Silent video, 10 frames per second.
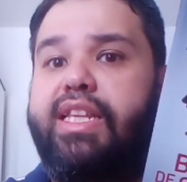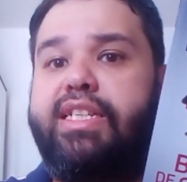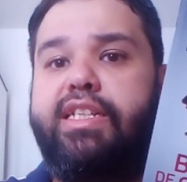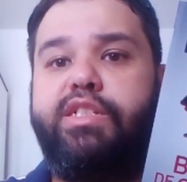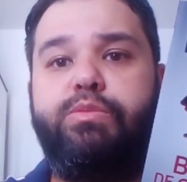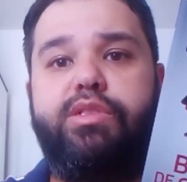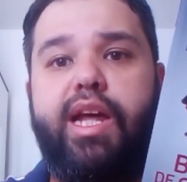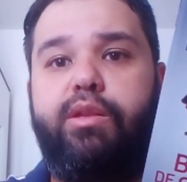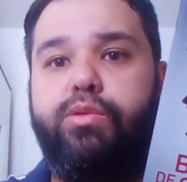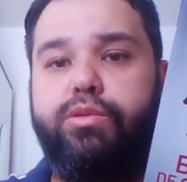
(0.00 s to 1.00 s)
e decide
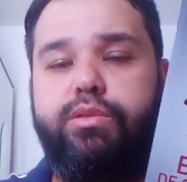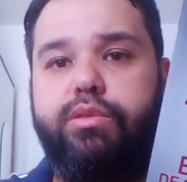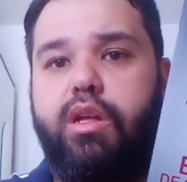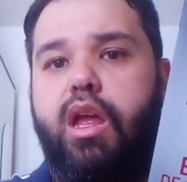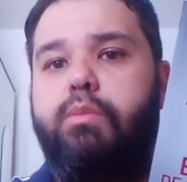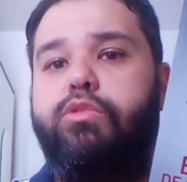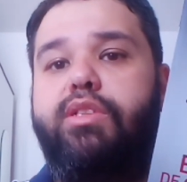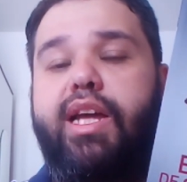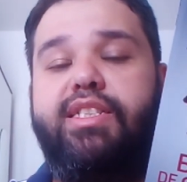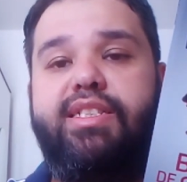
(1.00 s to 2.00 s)
mudar tudo.
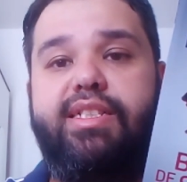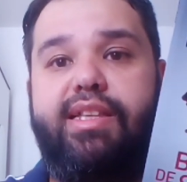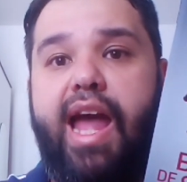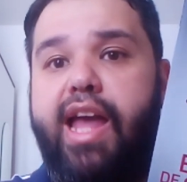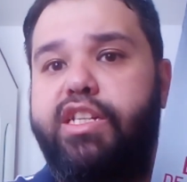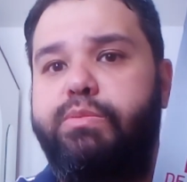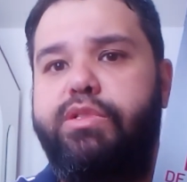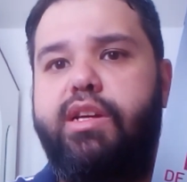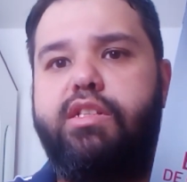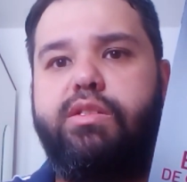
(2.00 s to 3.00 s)
Mudar de cidade,
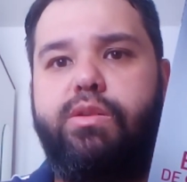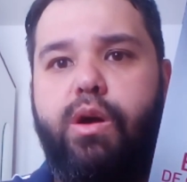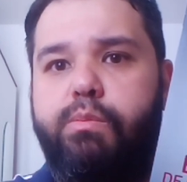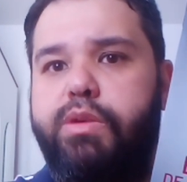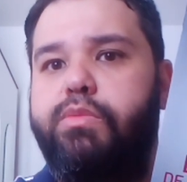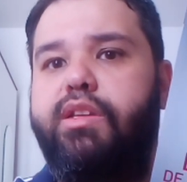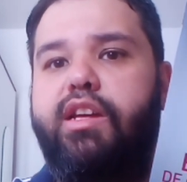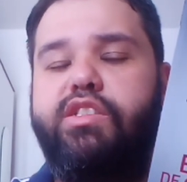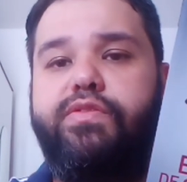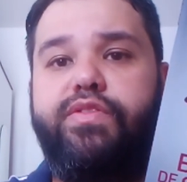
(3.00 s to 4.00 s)
mudar de nome,
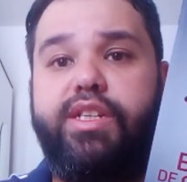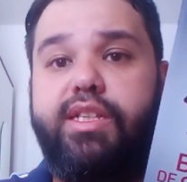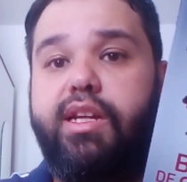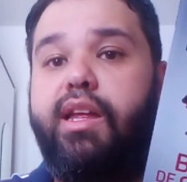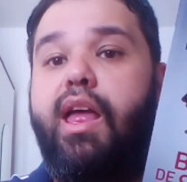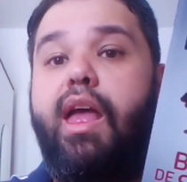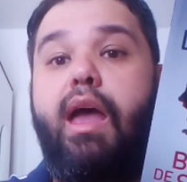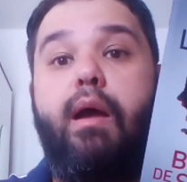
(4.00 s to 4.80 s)
mudar de vida,